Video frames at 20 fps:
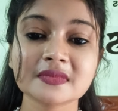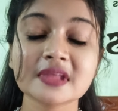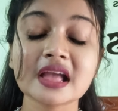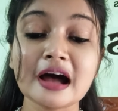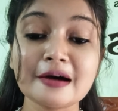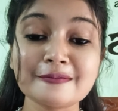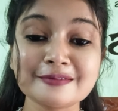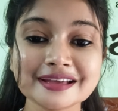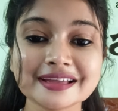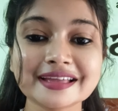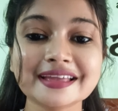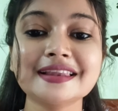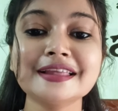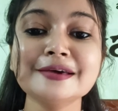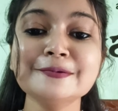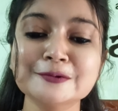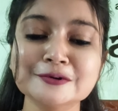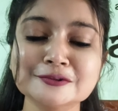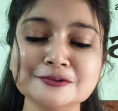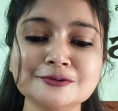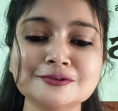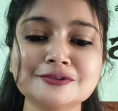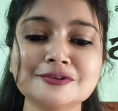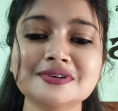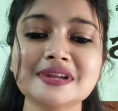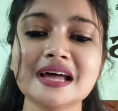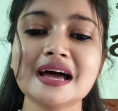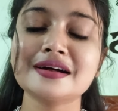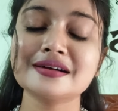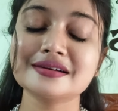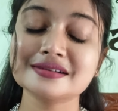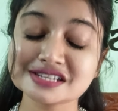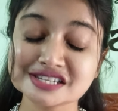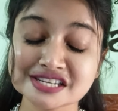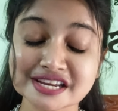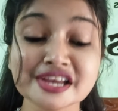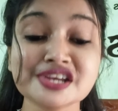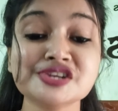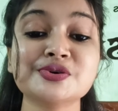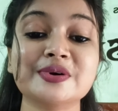আমরা গেলে বন্ধুত্বটা
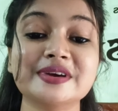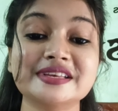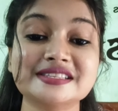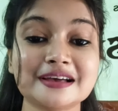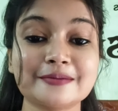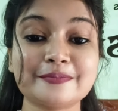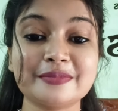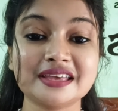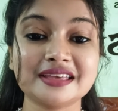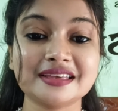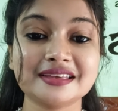শেষ হয়ে যাবে